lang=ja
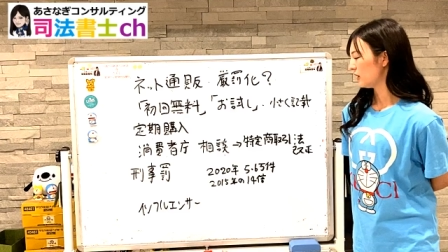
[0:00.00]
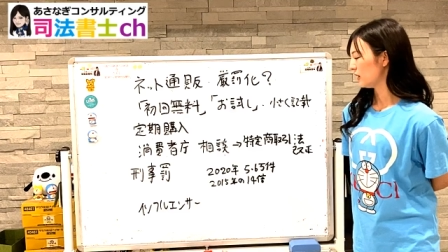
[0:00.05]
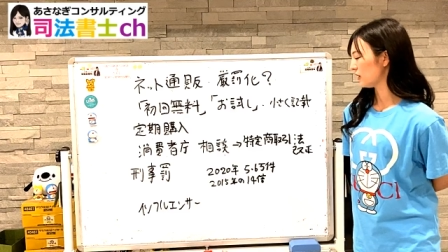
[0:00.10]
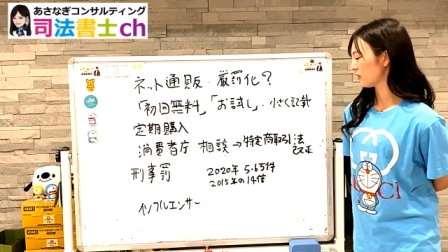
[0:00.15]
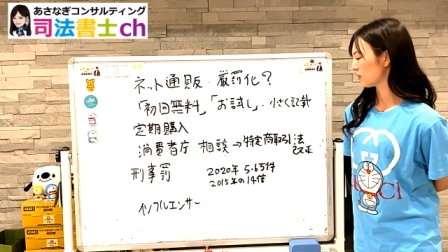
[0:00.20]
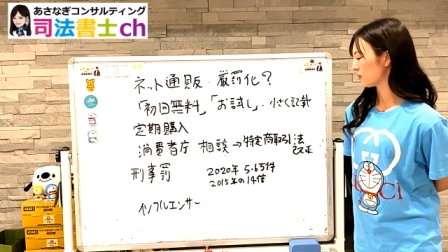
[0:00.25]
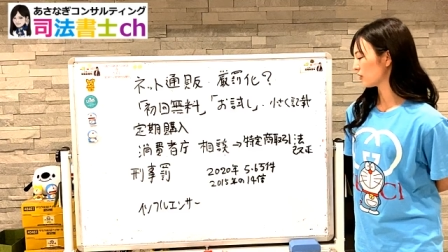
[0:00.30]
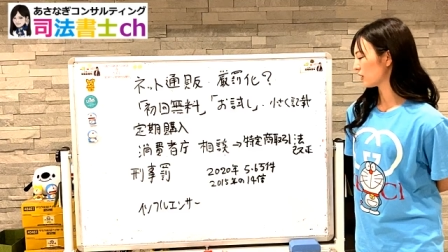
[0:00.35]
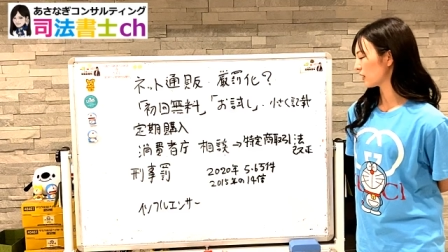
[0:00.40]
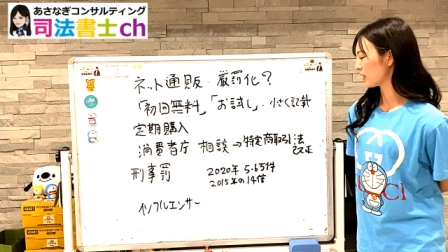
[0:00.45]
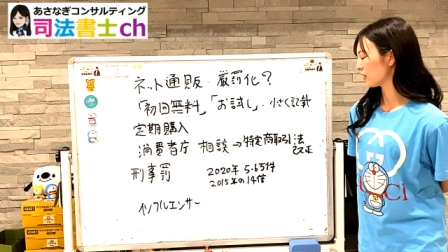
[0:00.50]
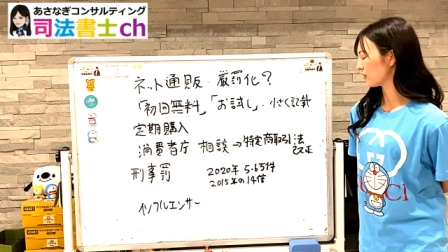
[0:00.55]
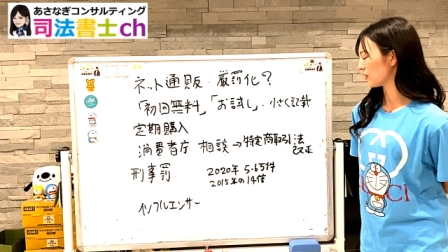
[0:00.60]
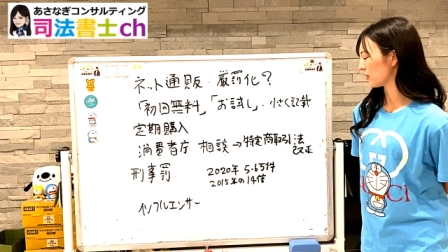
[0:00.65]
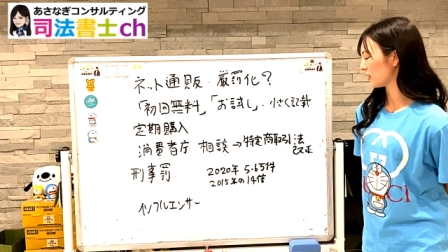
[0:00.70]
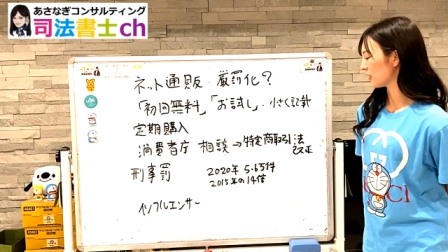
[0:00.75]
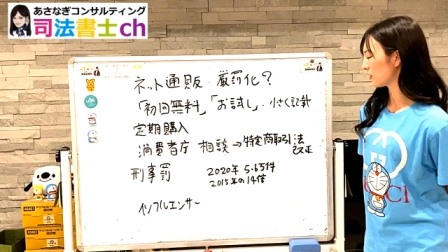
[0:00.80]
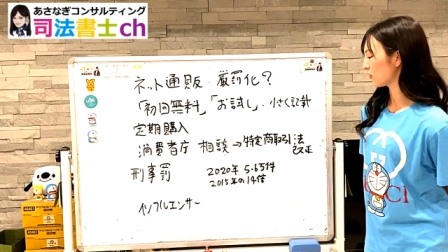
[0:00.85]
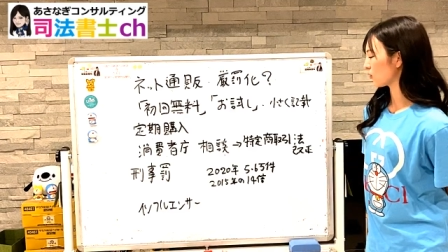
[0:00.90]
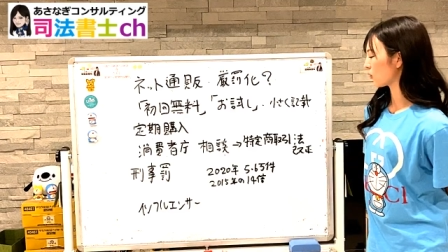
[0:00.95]
えー、相談件
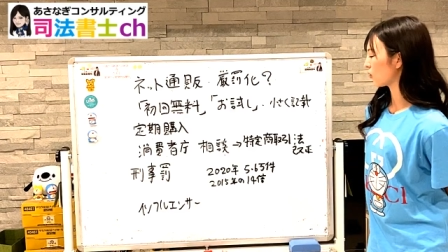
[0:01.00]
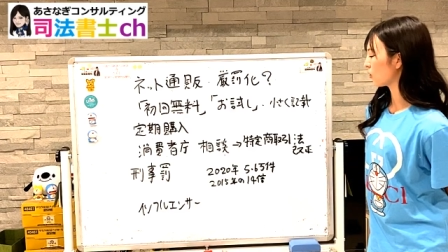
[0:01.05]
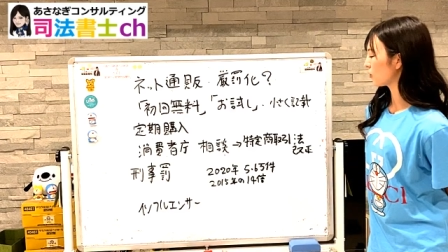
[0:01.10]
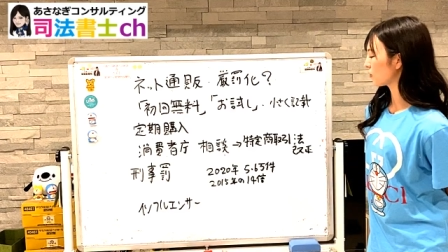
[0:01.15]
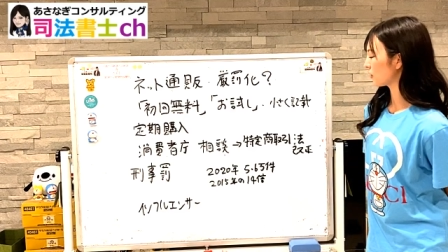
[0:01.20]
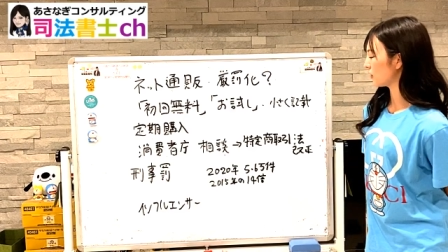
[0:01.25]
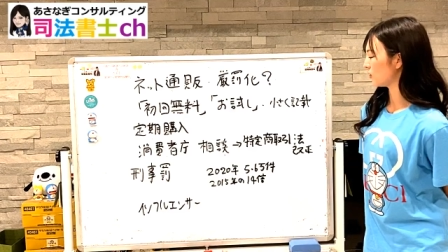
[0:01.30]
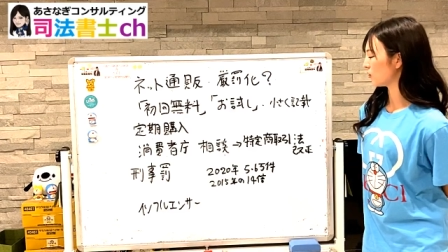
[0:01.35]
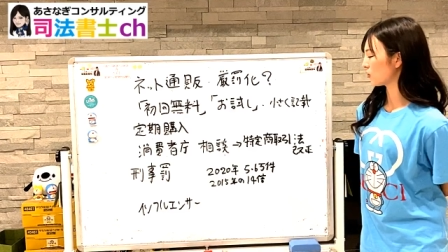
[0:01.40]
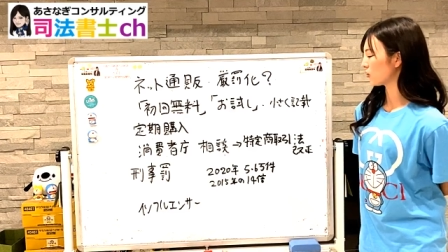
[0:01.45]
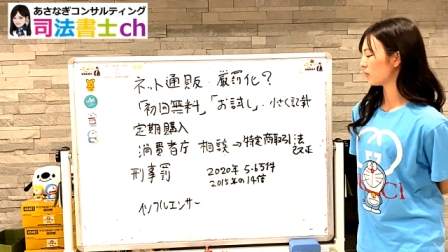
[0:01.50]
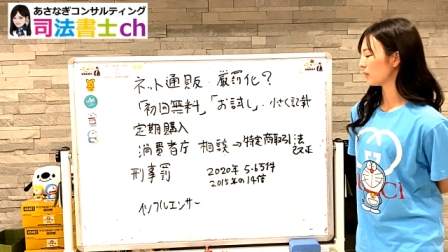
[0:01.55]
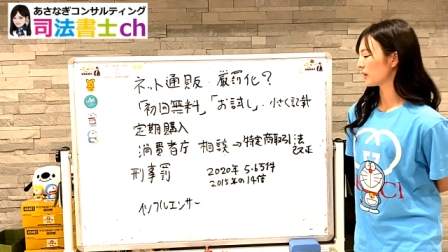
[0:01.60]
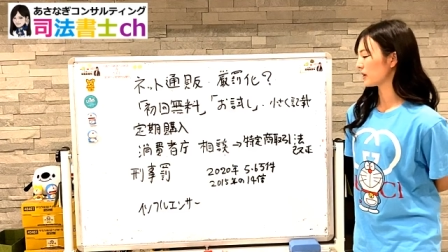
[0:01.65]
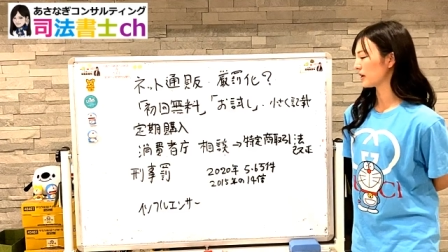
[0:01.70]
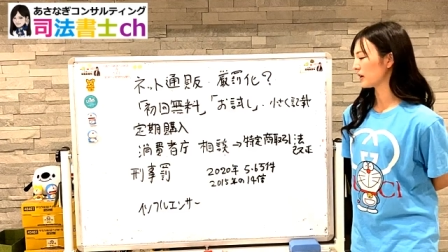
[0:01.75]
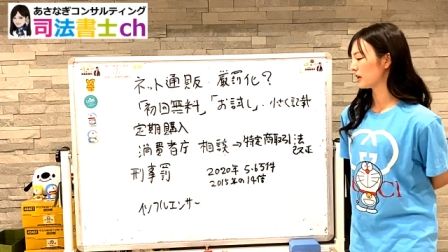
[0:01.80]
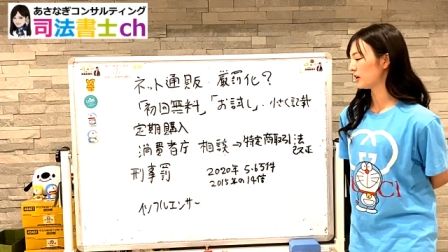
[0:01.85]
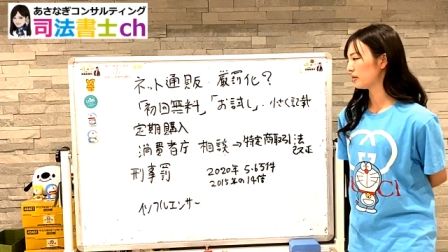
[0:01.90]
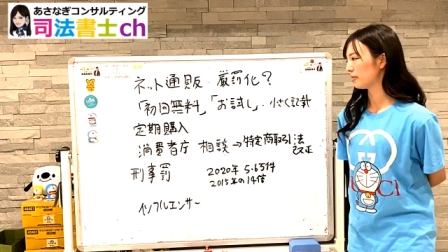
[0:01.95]
数はなんと5.6
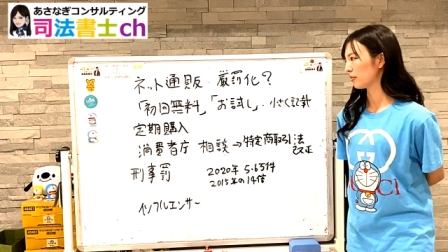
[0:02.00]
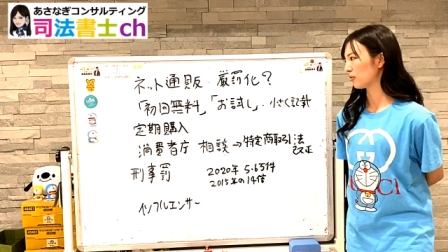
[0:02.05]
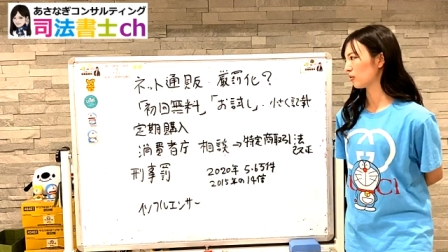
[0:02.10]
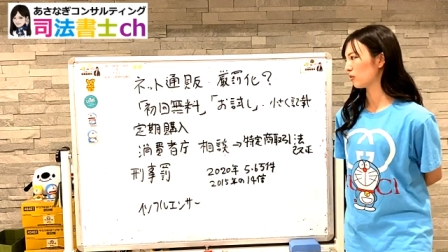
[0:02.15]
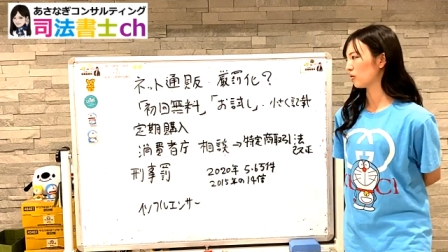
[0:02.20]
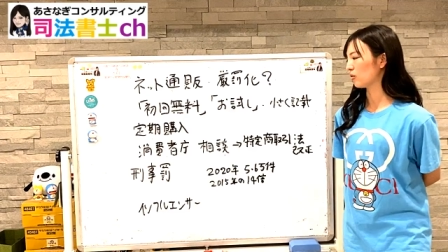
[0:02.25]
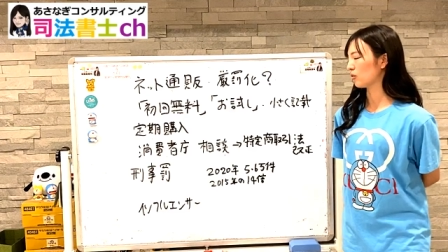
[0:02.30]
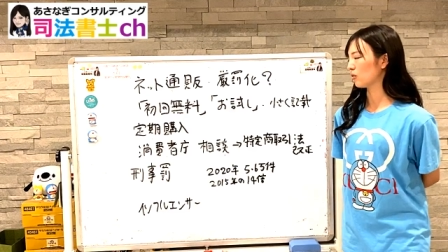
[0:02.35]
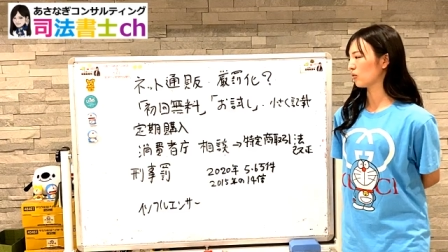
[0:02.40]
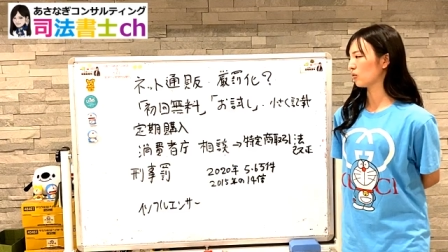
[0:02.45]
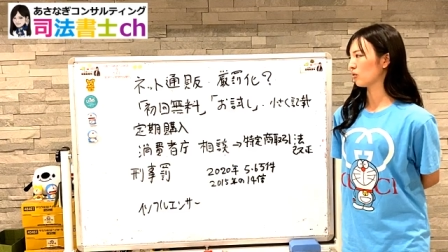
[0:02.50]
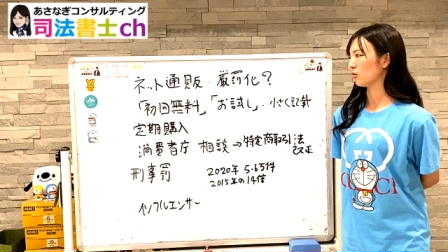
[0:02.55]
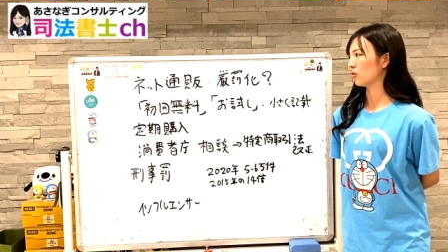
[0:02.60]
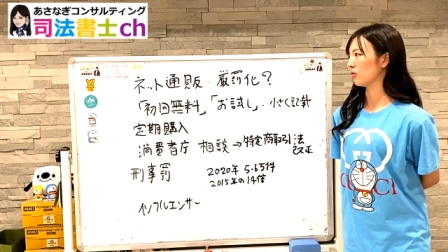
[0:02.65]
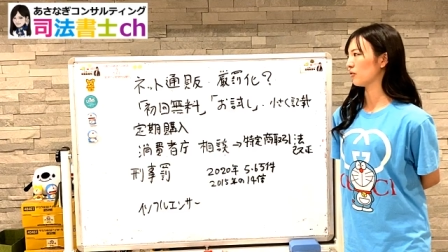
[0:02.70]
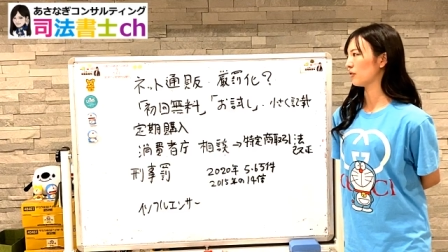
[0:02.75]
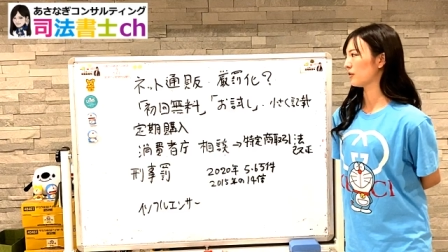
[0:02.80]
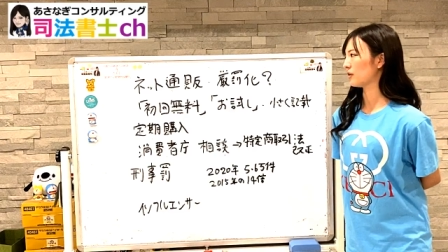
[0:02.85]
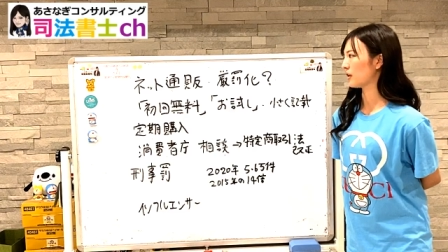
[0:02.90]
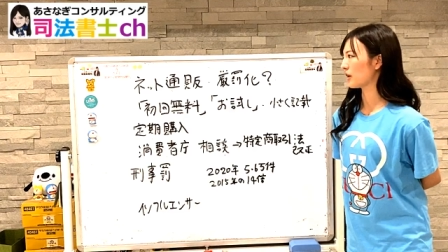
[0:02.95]
万件に
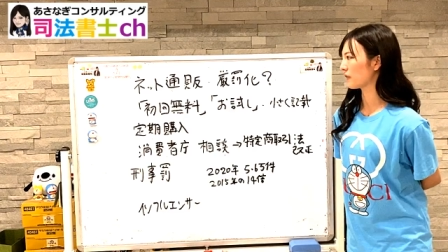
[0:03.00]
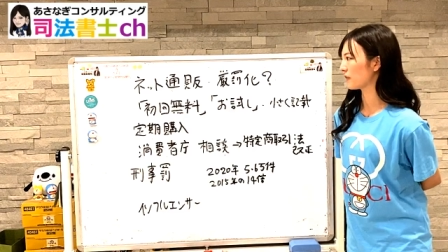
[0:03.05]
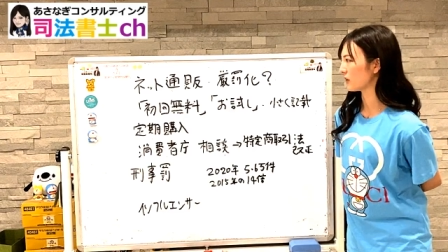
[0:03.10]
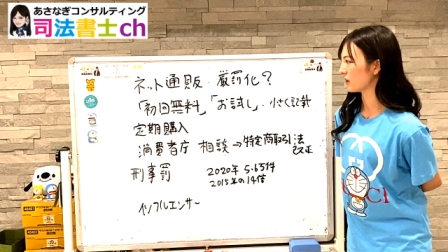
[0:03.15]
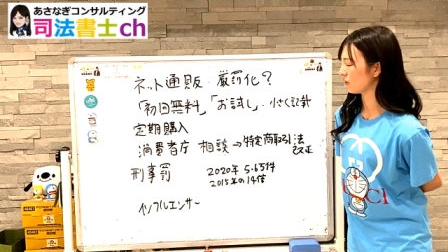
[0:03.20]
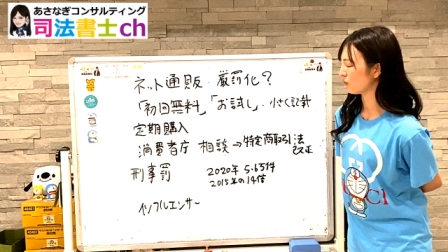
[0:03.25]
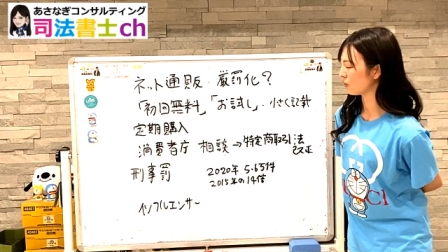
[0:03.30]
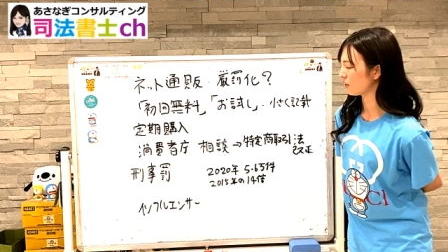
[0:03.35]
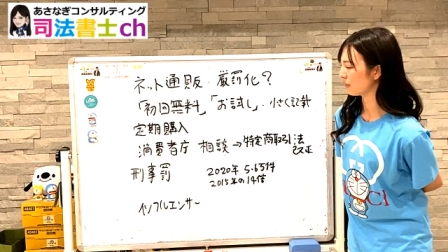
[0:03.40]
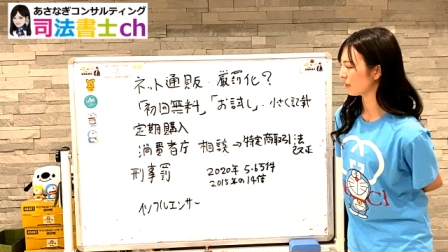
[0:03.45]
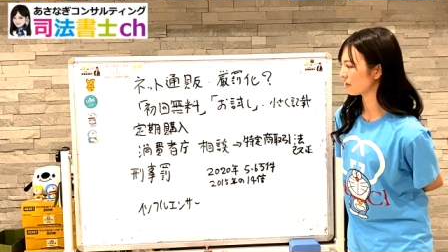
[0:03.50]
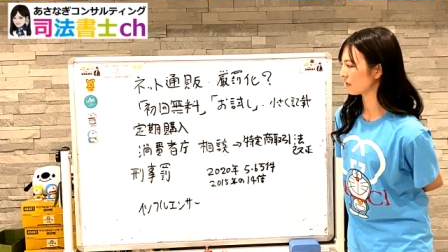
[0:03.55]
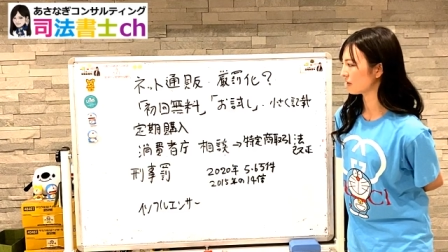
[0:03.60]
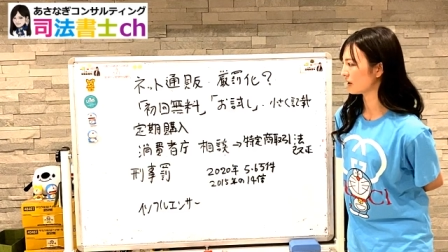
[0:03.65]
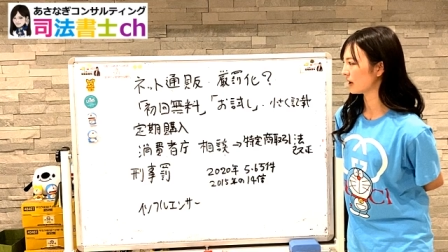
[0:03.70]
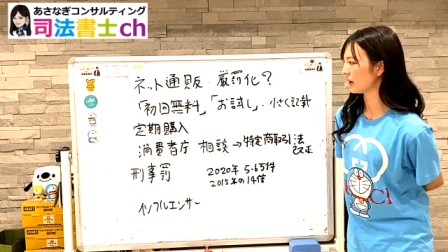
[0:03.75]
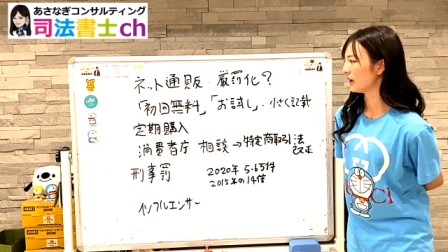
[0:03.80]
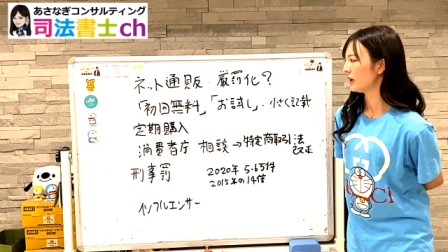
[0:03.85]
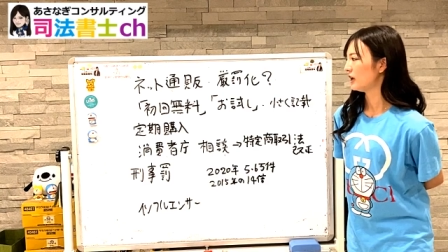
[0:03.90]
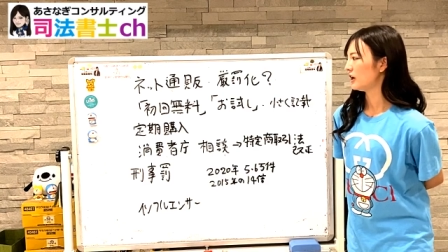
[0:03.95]
もなっておりまして、